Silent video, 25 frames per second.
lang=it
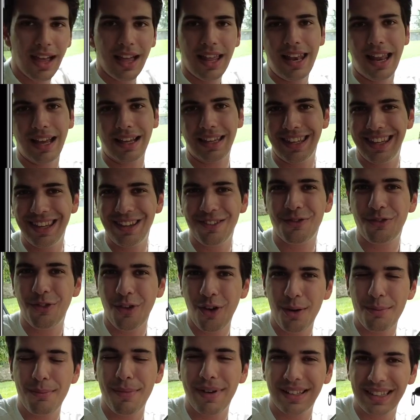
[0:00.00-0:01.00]
la key
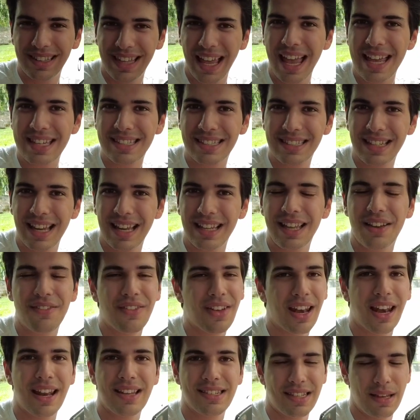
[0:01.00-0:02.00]
fob Tesla, da
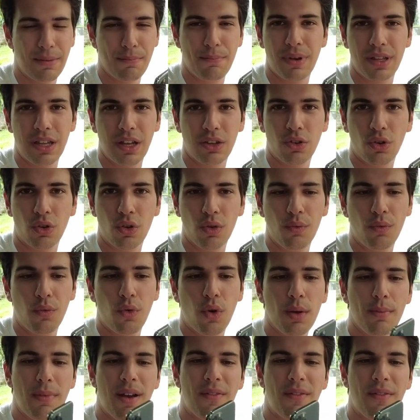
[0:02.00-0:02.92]
averla sempre dietro con voi,